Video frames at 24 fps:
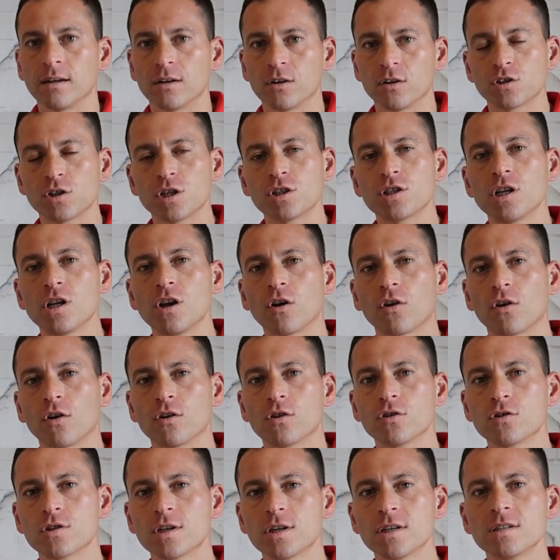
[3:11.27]
No sé si lo
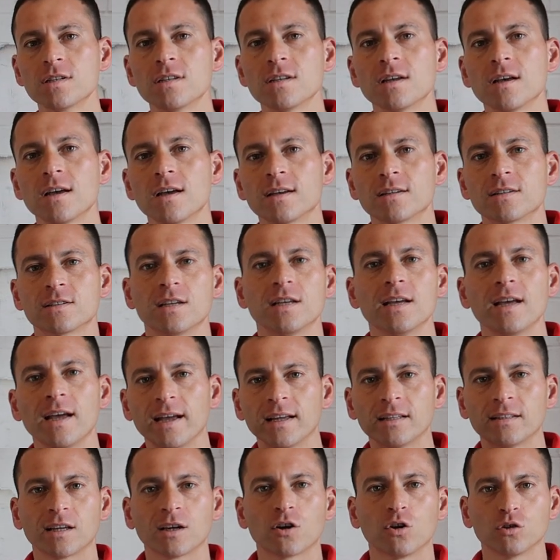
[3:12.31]
conoces, ¿sí?
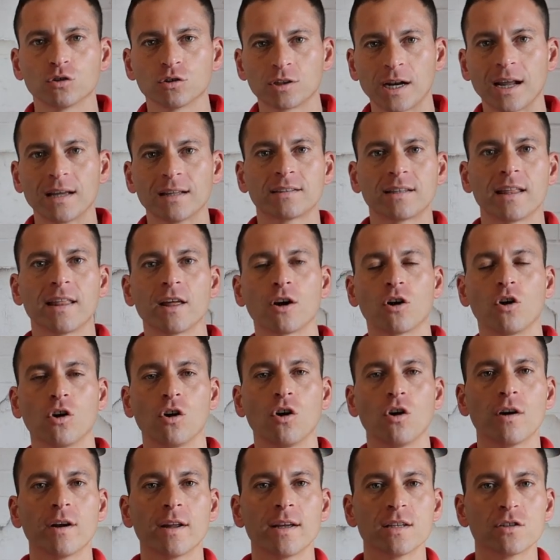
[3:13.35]
Este contraste de
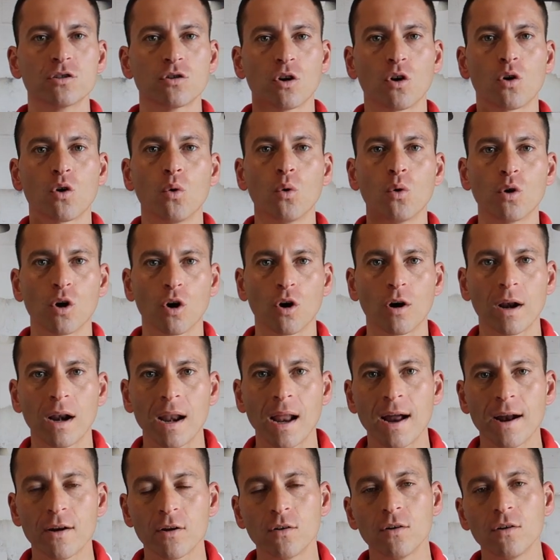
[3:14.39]
colores, oscuro,
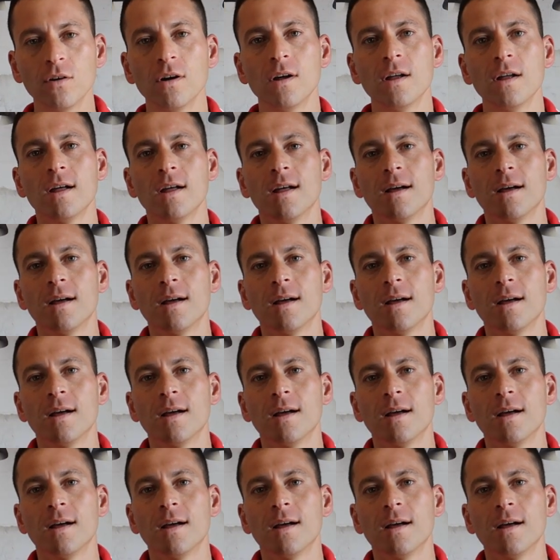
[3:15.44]
claro.